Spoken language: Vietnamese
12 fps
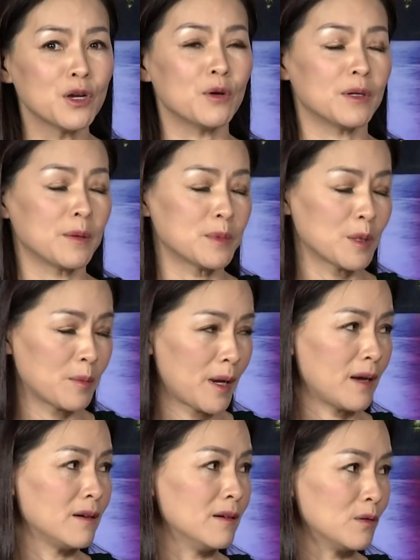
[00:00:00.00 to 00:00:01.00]
triệu 500.000
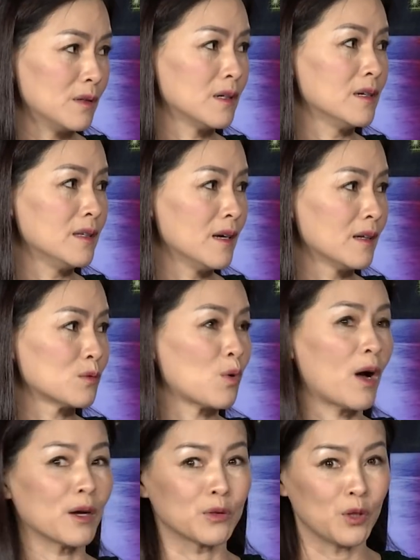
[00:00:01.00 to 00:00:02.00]
người của cư dân
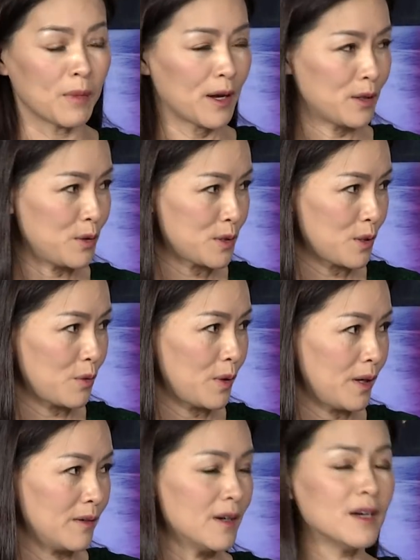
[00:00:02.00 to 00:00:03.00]
toàn tiểu bang New South Wales.
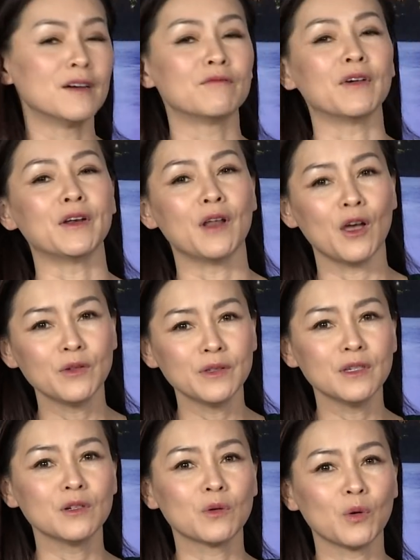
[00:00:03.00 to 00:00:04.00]
Yeah. Dạ. Và nếu
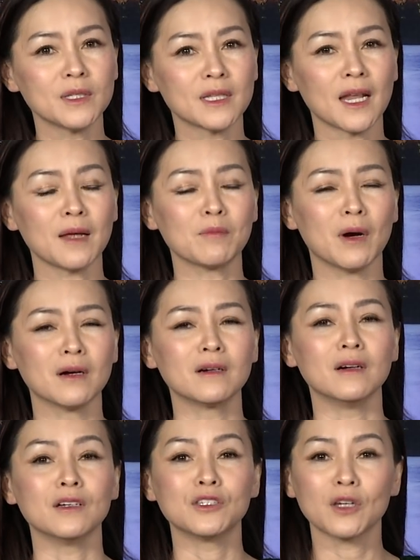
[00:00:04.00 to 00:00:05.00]
như Queensland mở
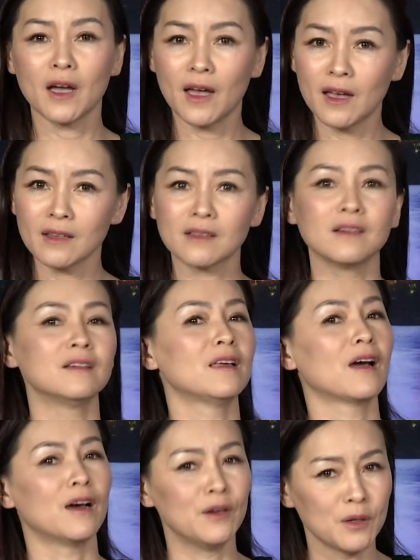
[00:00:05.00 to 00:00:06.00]
cửa cho hết cư
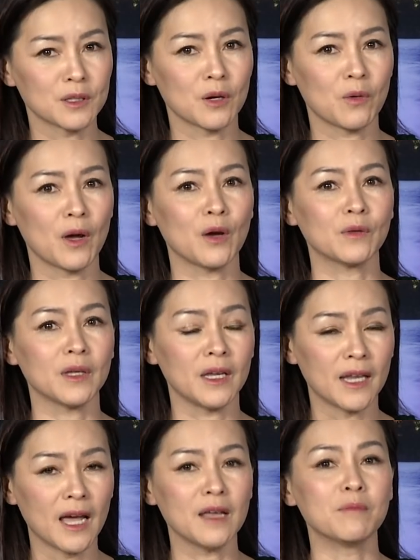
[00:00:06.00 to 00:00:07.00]
dân ở New South Wales thì
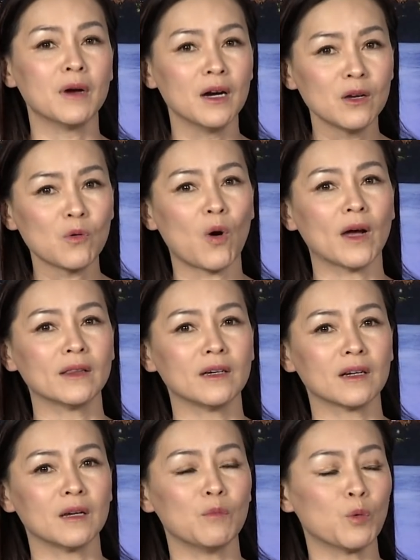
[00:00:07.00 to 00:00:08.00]
đây mới quả
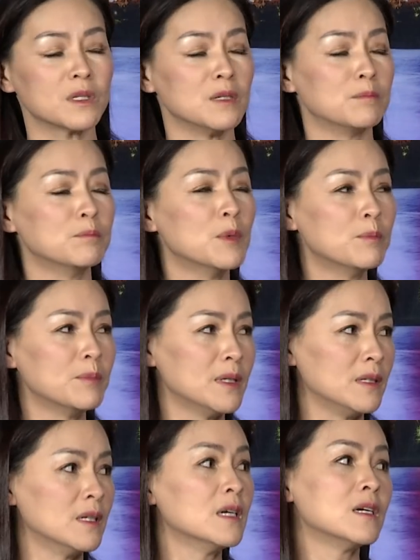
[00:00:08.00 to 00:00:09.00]
thật là một sự bung
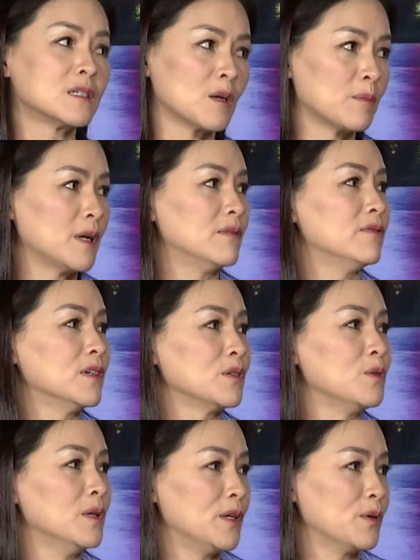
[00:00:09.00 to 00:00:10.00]
mình trong lĩnh vực du
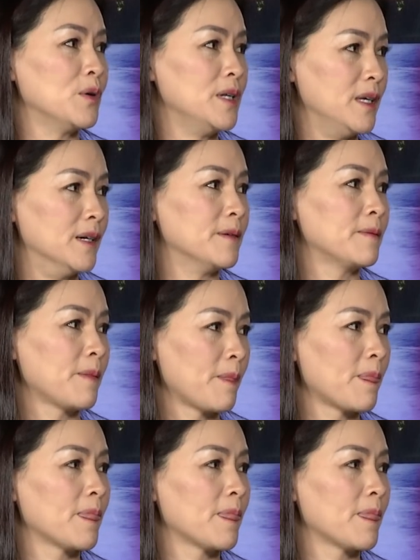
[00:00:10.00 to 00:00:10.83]
yeah, lịch nội vâng, địa. Vâng.